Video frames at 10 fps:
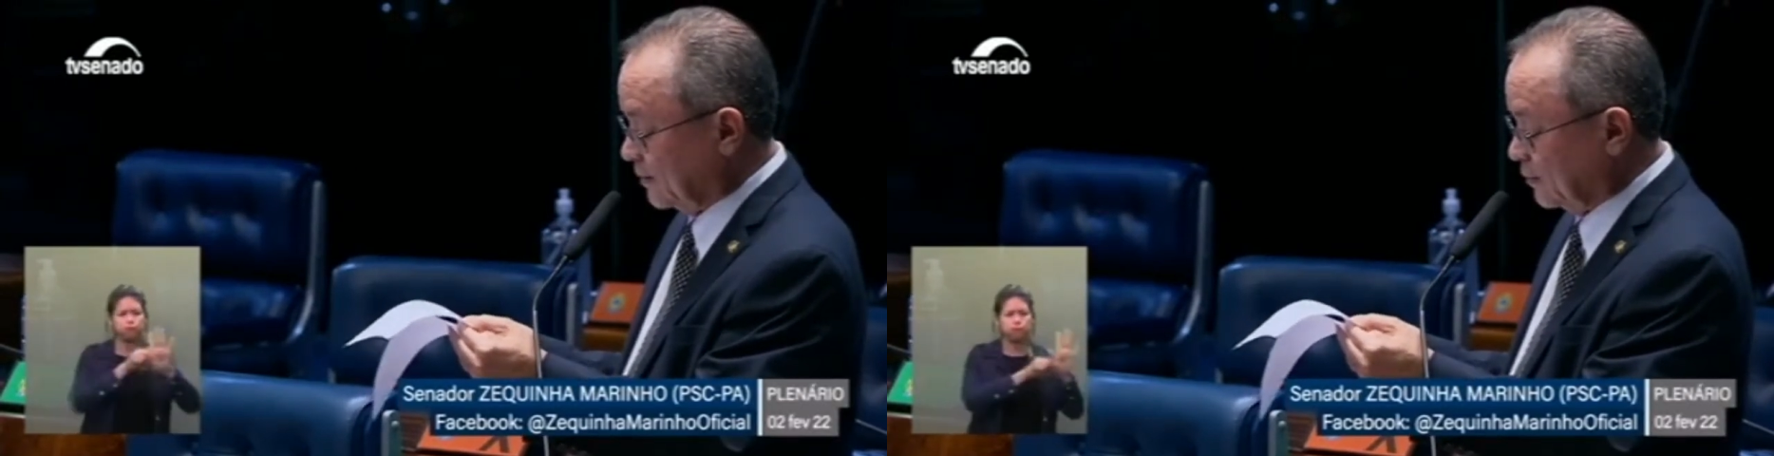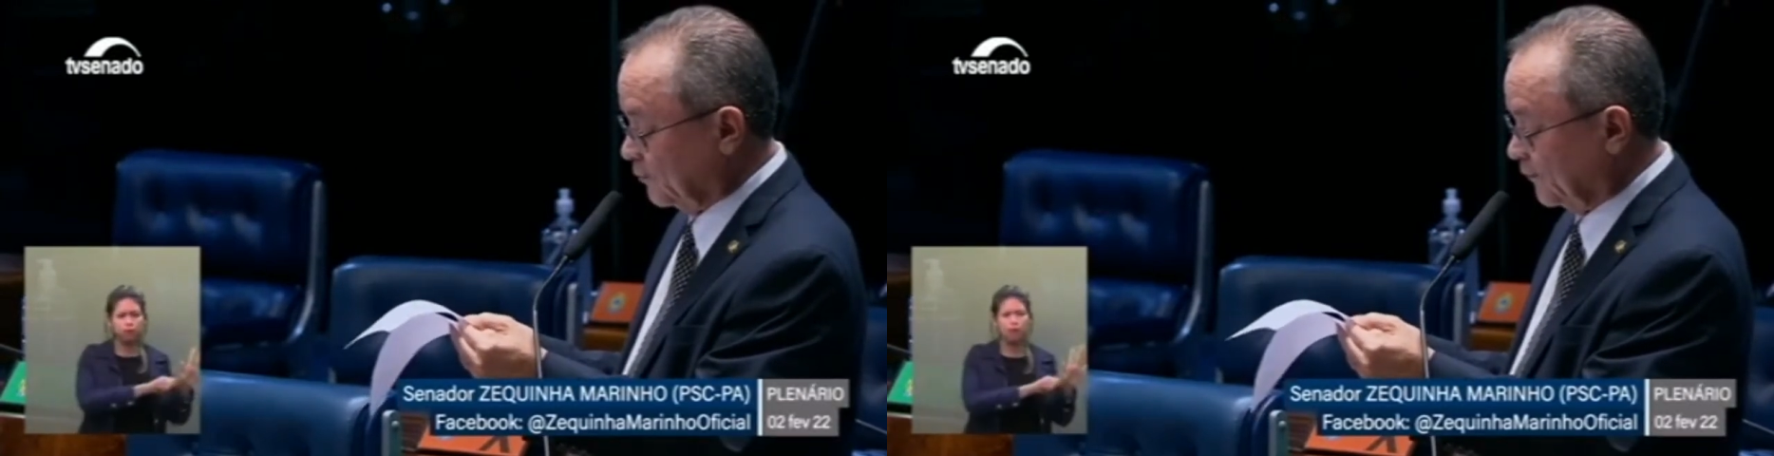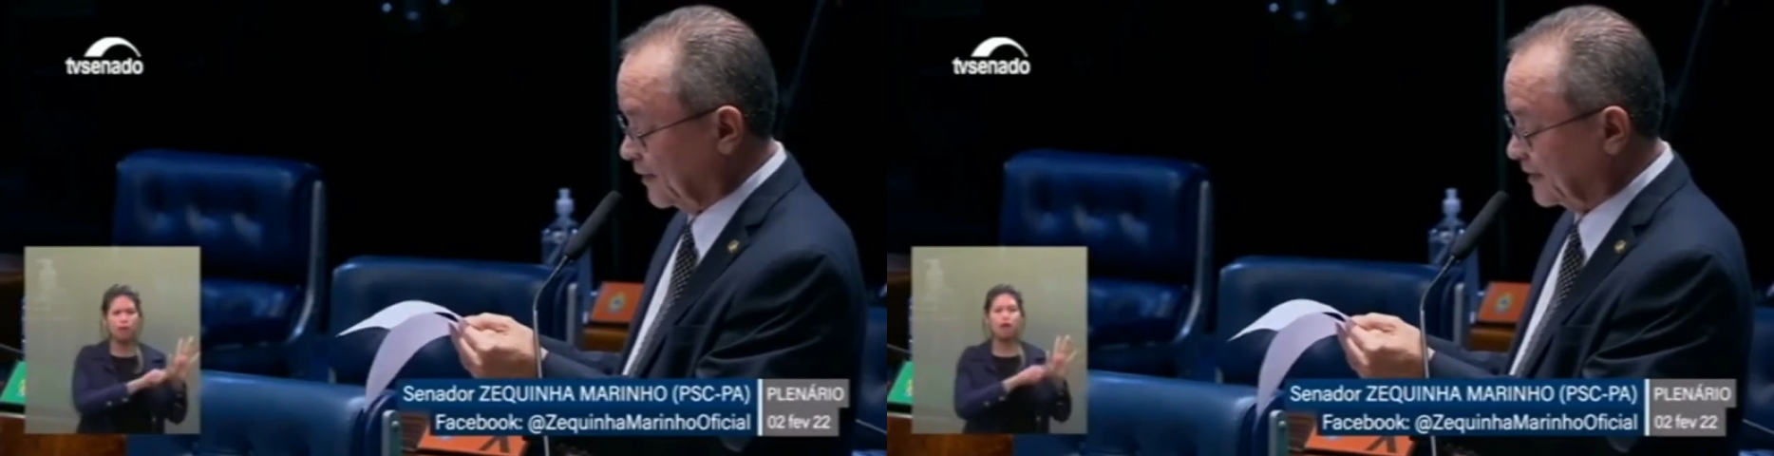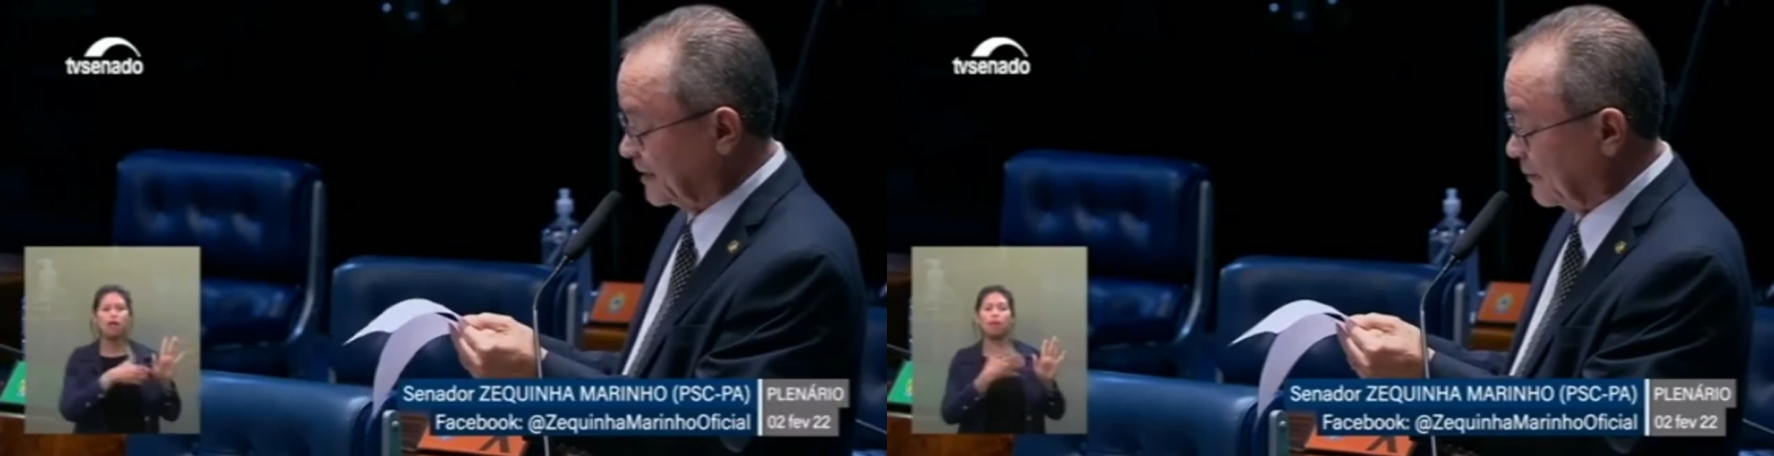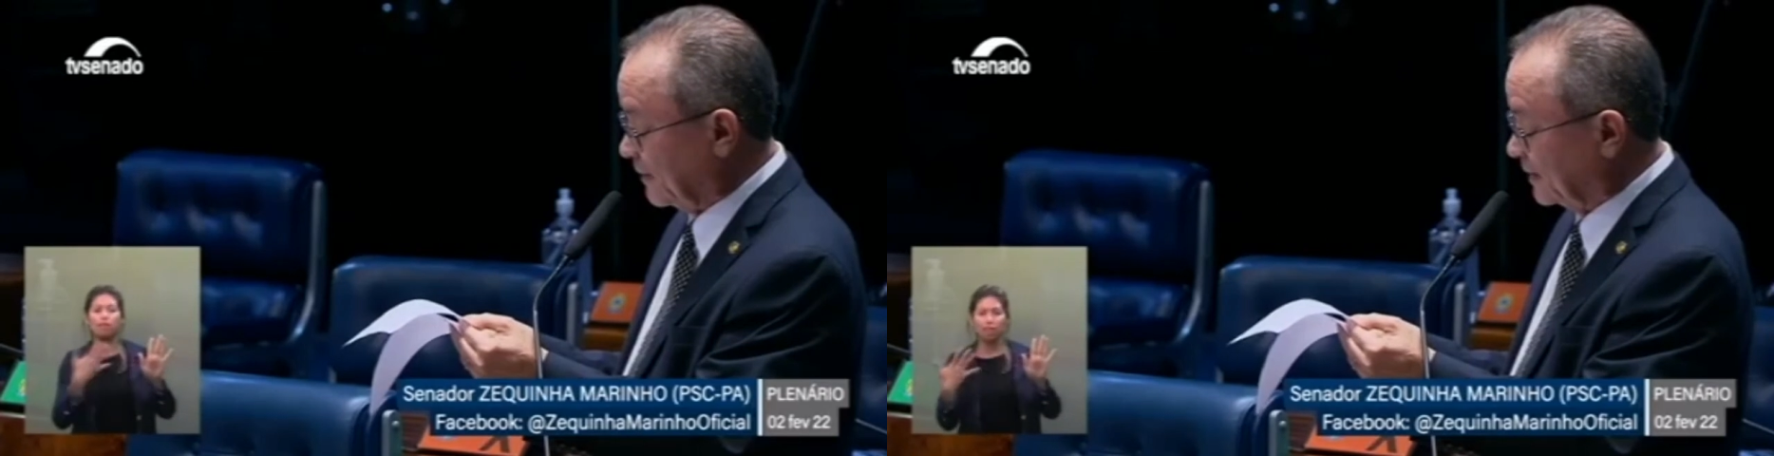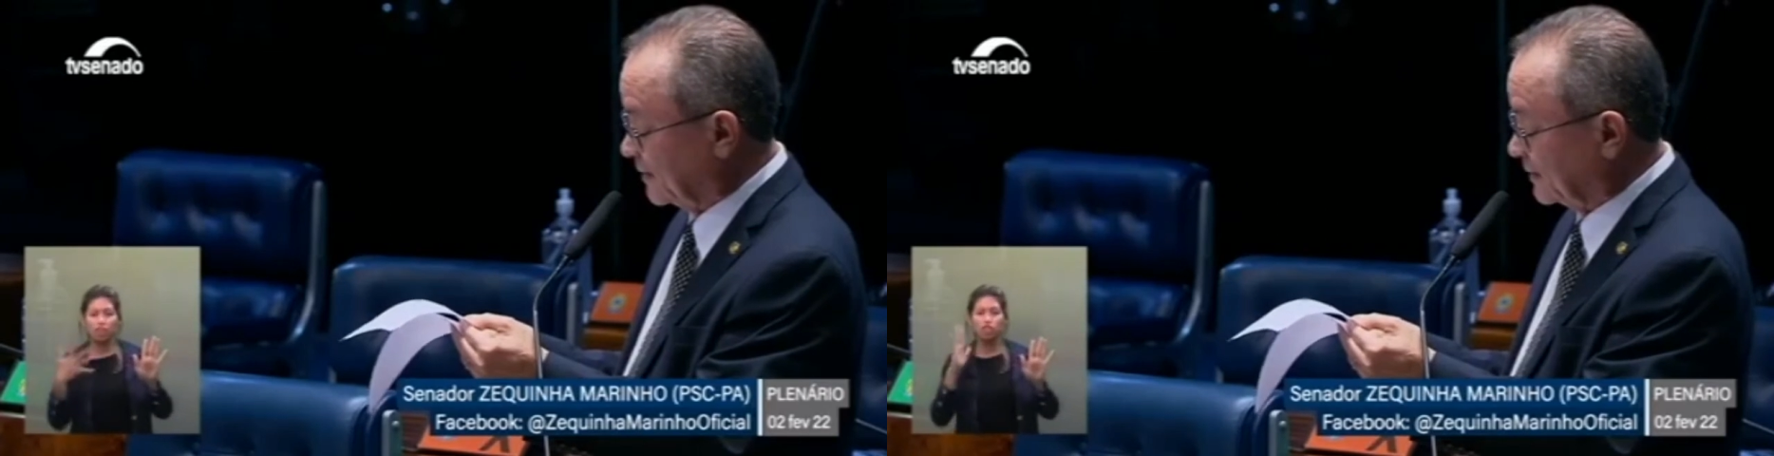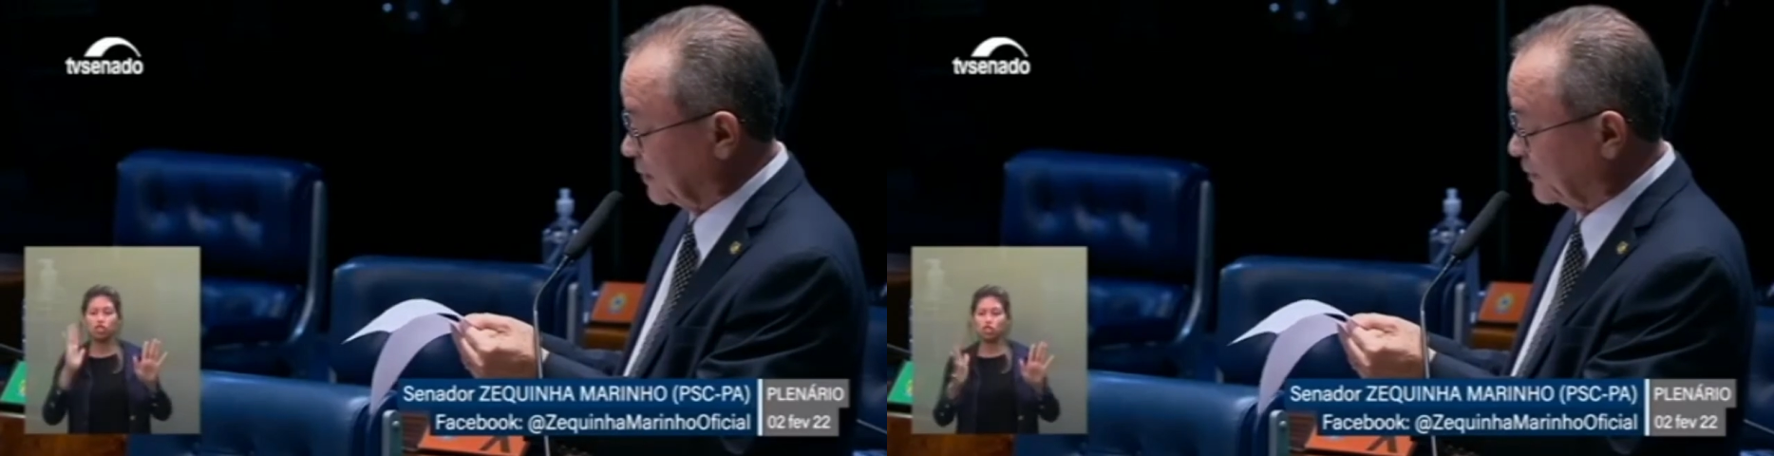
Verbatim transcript: o financiamento até